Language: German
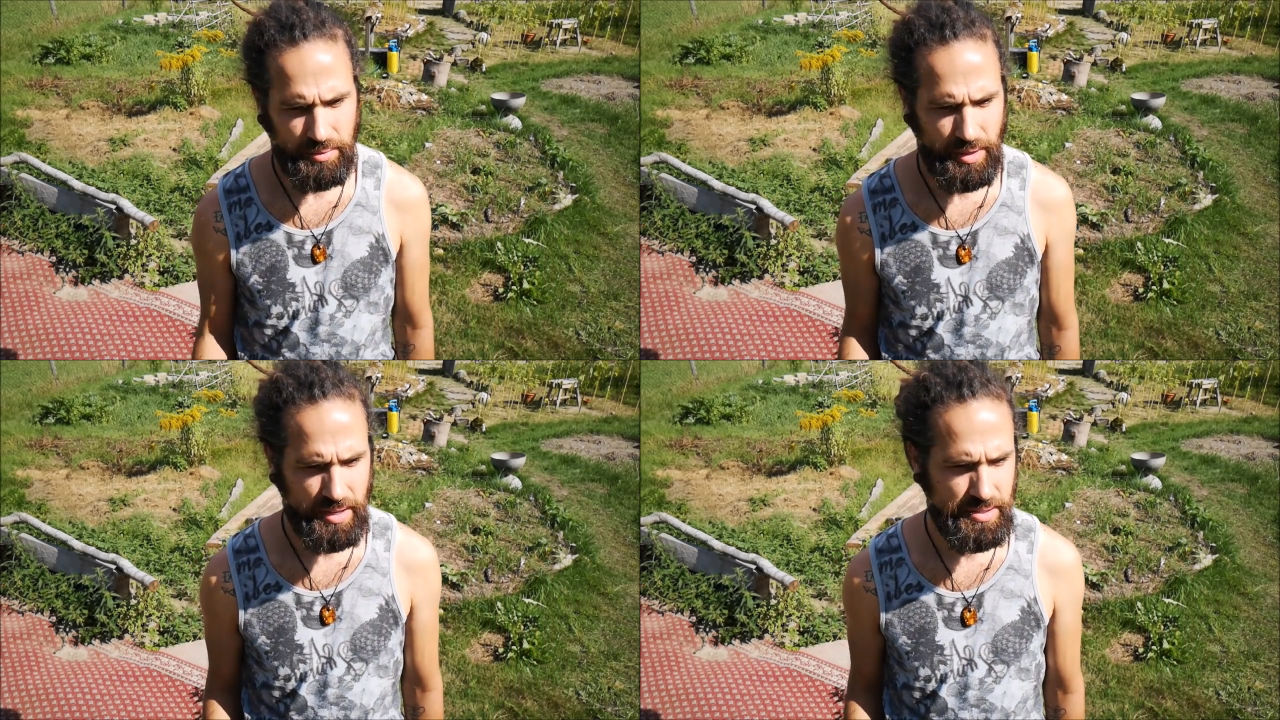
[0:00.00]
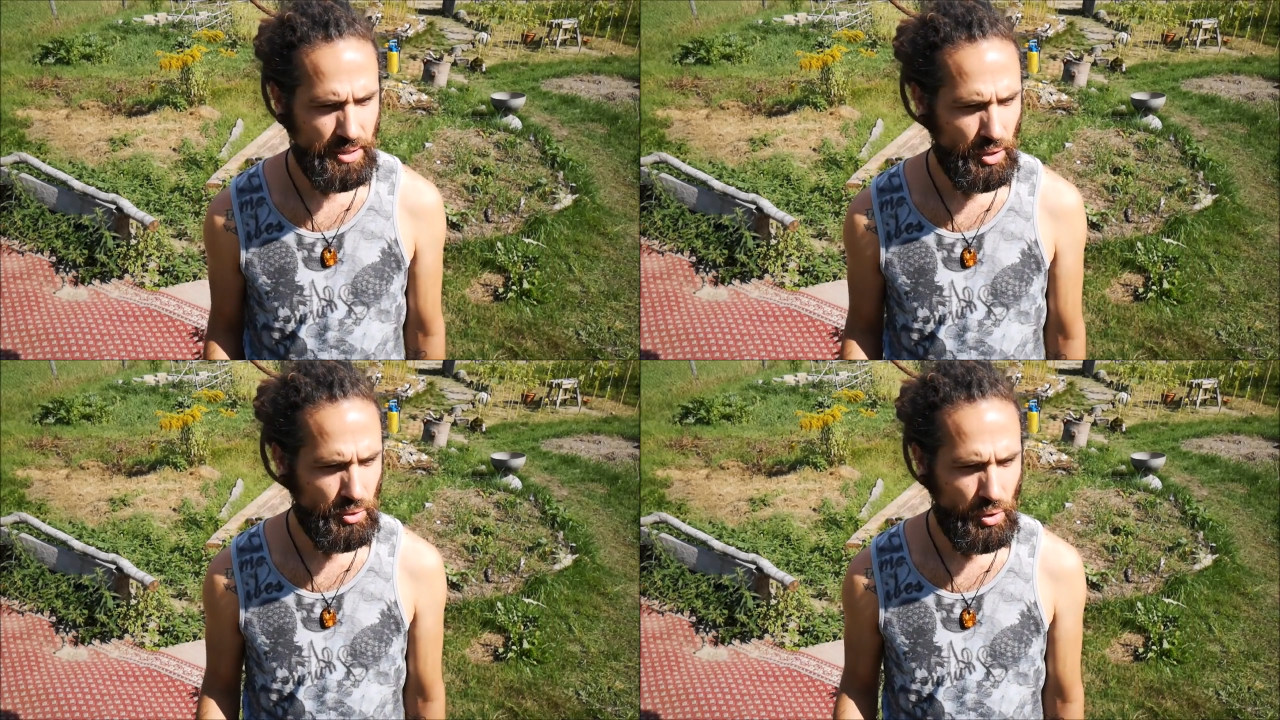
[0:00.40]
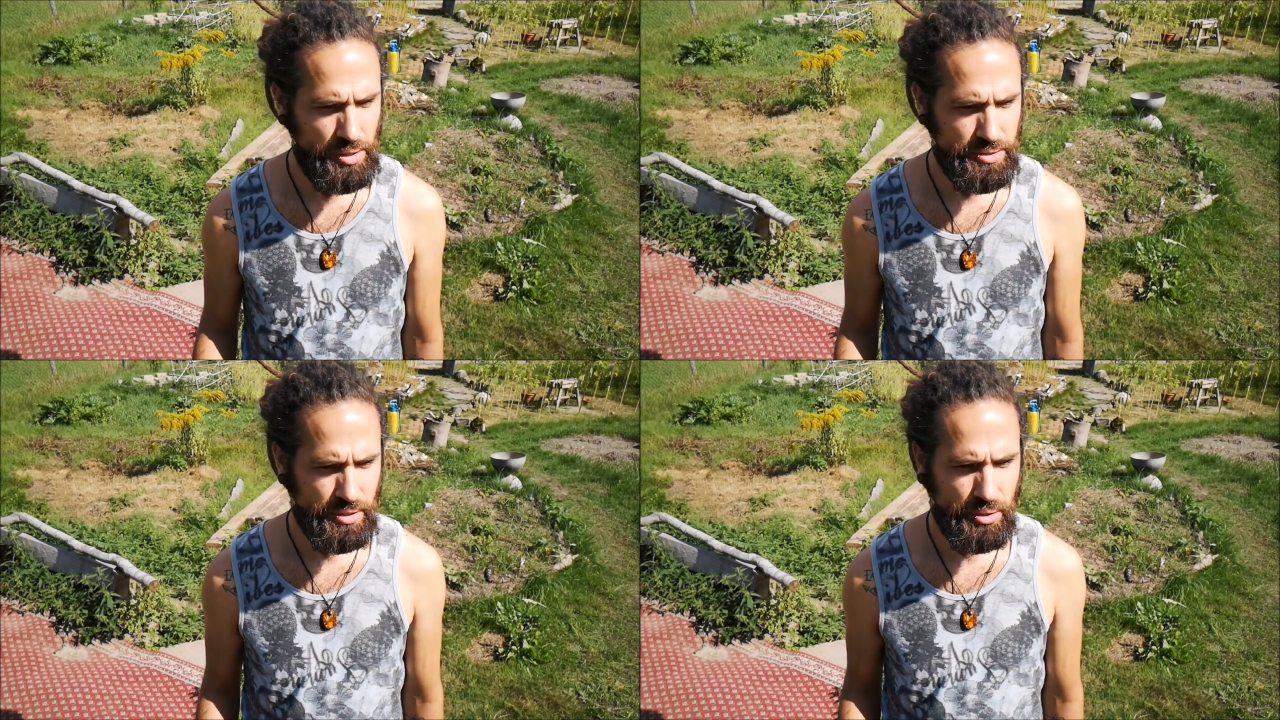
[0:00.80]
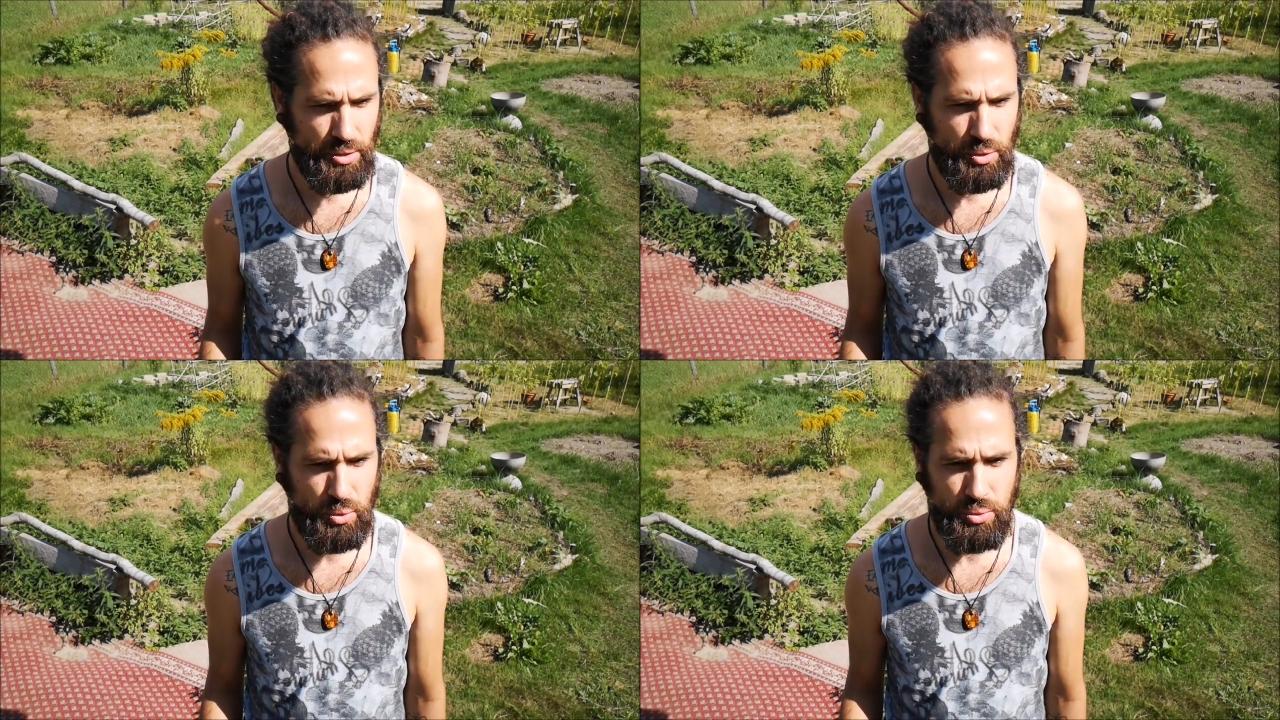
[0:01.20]
äh, wie heißt sie noch,
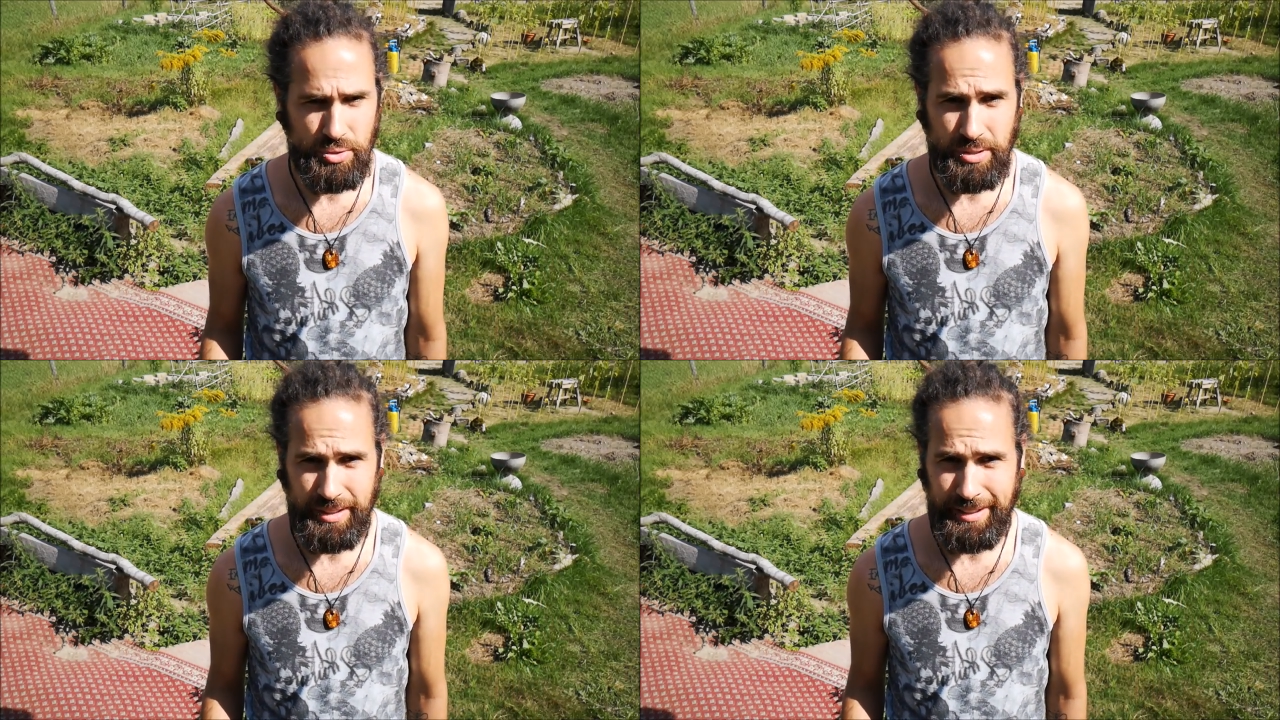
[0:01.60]
Goldrute,